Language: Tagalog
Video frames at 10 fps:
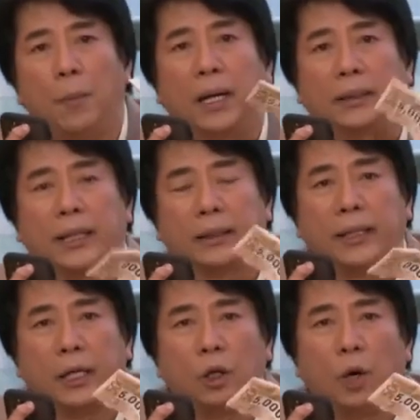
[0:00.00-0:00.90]

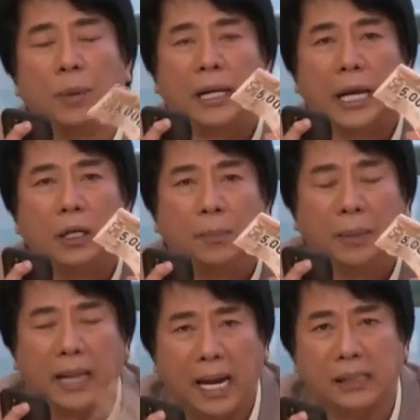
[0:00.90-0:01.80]
pagkatiyatian nyo, bili kayo
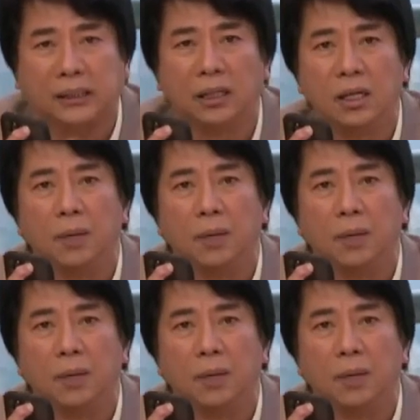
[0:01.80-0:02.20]
ng bigas,